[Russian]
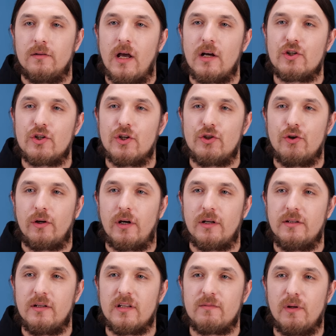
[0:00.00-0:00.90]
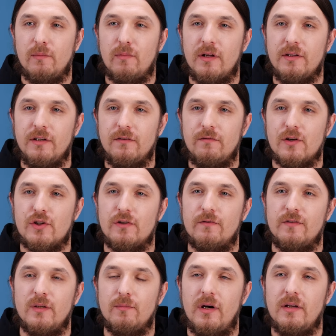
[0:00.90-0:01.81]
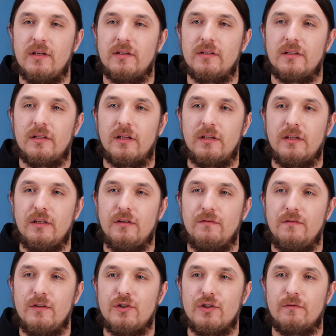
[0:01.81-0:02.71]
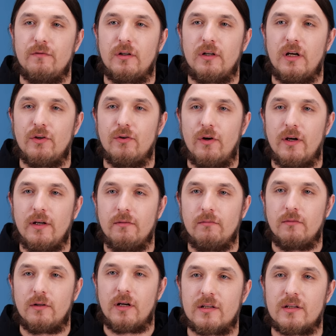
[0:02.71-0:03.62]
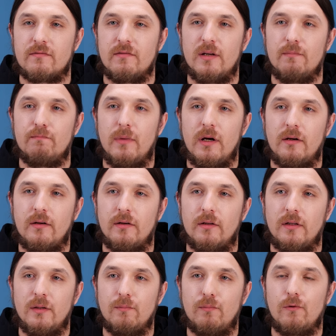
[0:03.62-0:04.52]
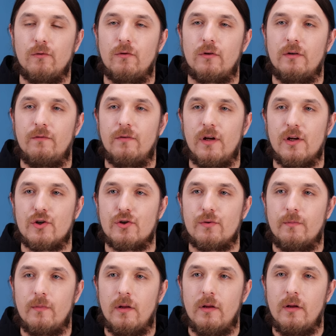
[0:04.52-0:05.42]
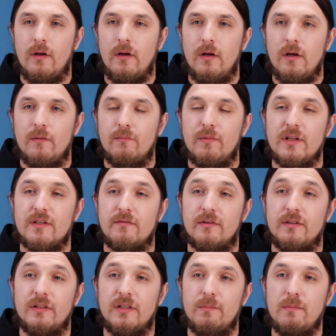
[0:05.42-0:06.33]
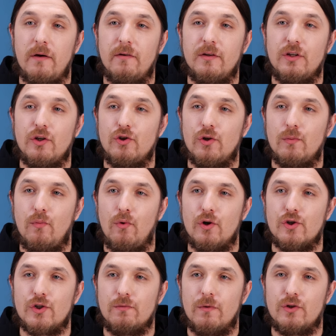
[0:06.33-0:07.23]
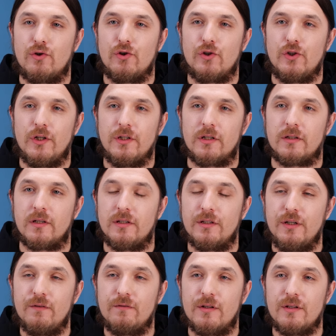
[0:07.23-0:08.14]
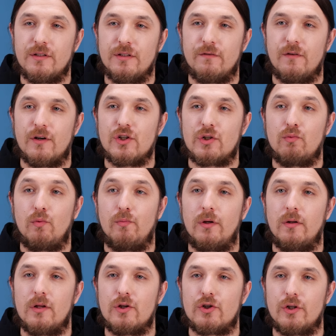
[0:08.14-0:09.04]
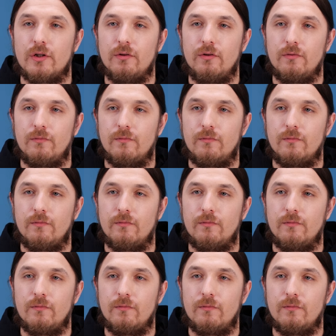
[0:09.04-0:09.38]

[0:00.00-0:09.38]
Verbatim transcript: Также еще хотелось бы обратить ваше внимание на такие фичи в UI, Swipeback и Pull to Refresh призванные добавить еще большего ощущения нативности вашему приложению.